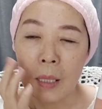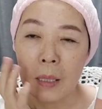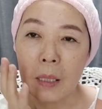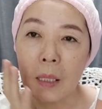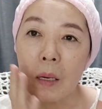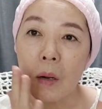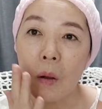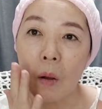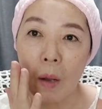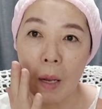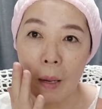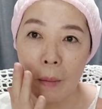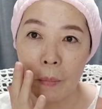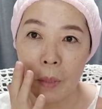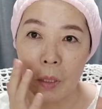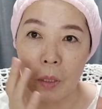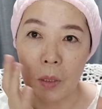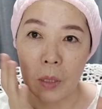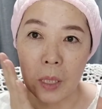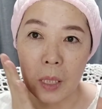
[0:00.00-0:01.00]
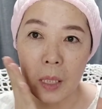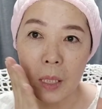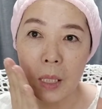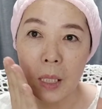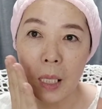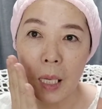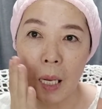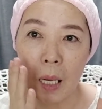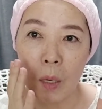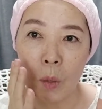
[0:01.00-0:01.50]
늙어가면서
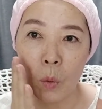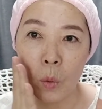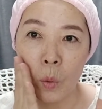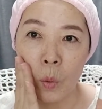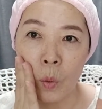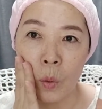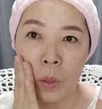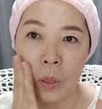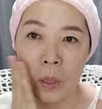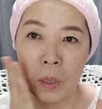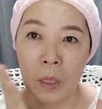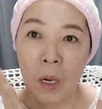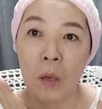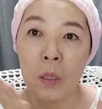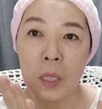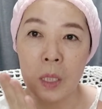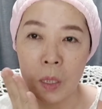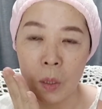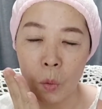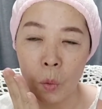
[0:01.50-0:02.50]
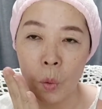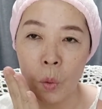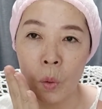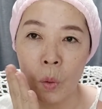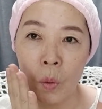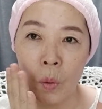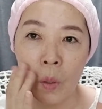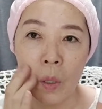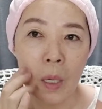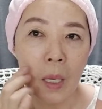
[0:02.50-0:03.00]
칙칙하고
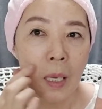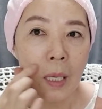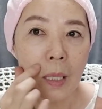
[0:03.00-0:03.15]
늘어지고,